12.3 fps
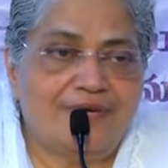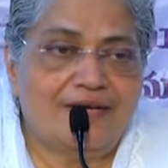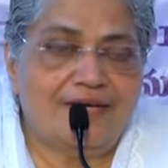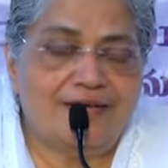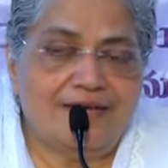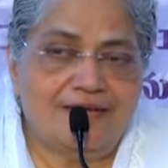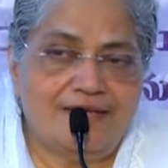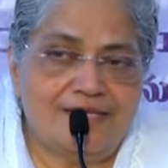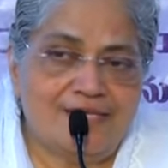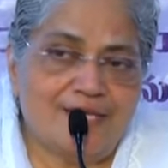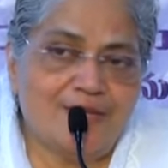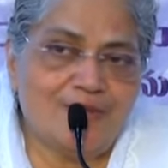వారిని
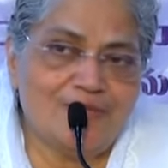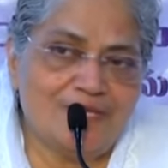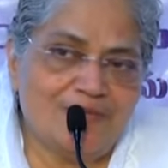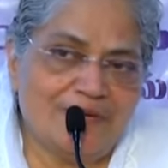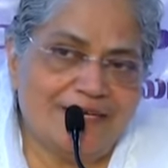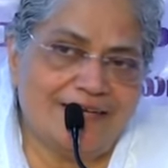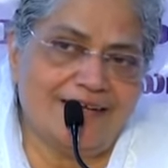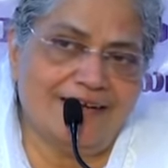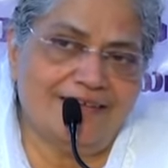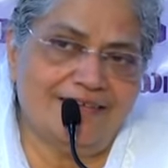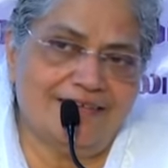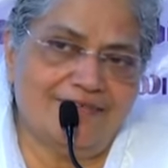
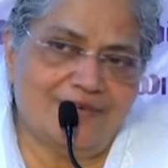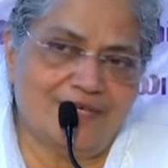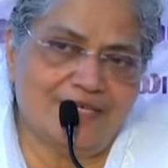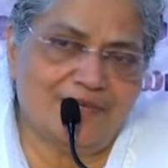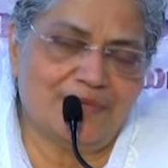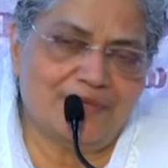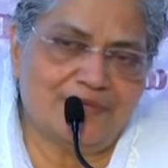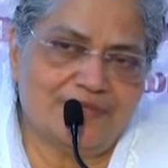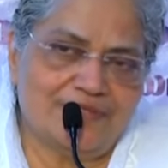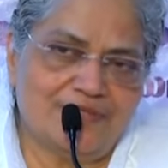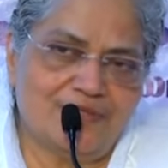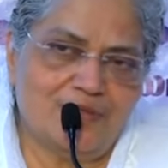సంతోషపెట్టాలి అని వాక్యంలో
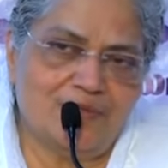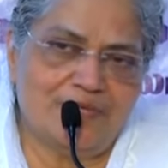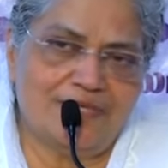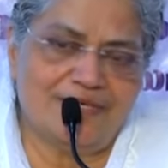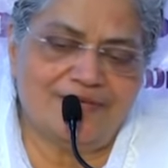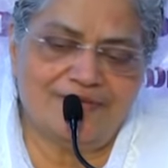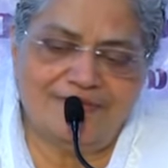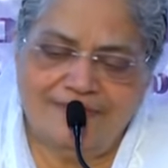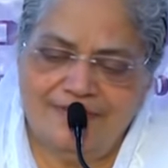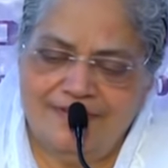ఉంది యోబంటాడు